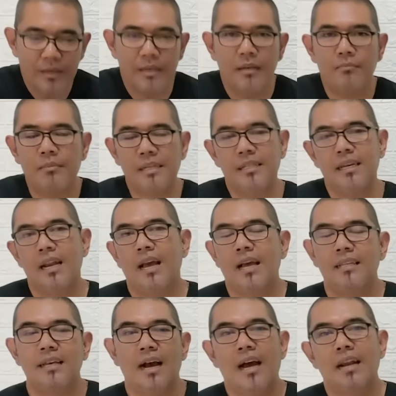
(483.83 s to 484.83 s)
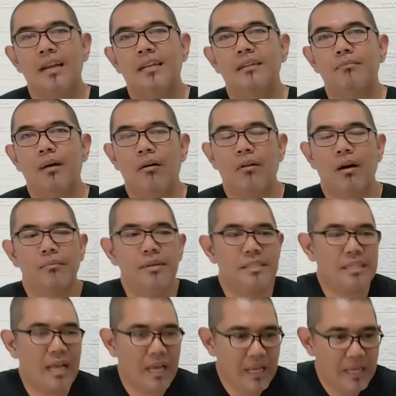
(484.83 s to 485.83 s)
masyarakat yang ada di bawah
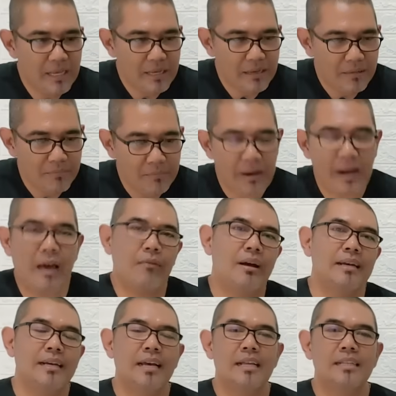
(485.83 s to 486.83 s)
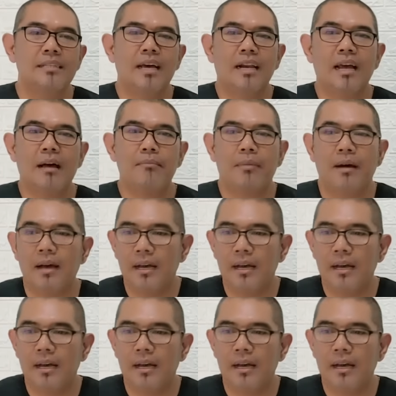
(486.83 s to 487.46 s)
bisa melawan dengan cara apa?